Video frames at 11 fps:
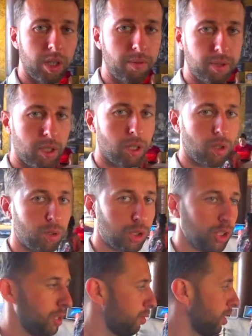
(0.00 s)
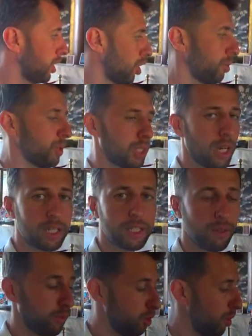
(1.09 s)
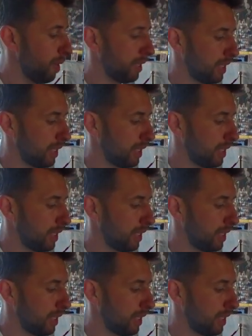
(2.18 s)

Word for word: Нам выдали ключи, и мы идем заселяться в номер